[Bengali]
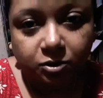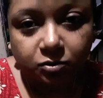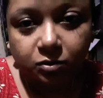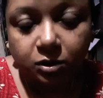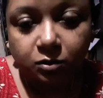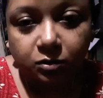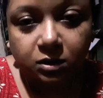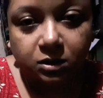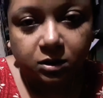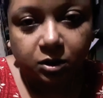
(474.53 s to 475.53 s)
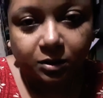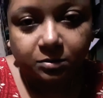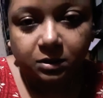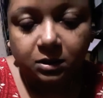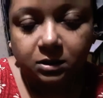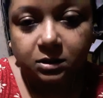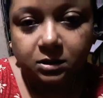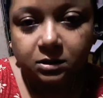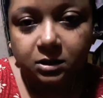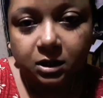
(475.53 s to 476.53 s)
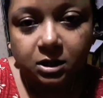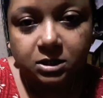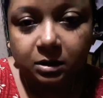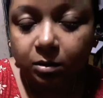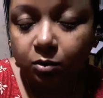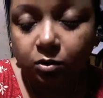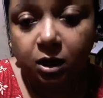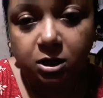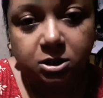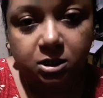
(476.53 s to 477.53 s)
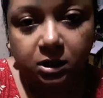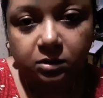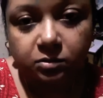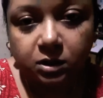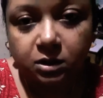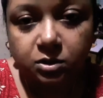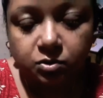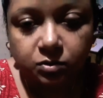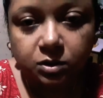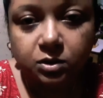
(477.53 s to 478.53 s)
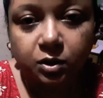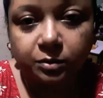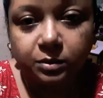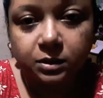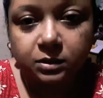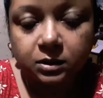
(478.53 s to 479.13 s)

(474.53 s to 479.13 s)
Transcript: সন্ধে টন্ধে দিতে হবে ঠিক আছে আবার ওরা আসলে ওদের কিছু দিতে হবে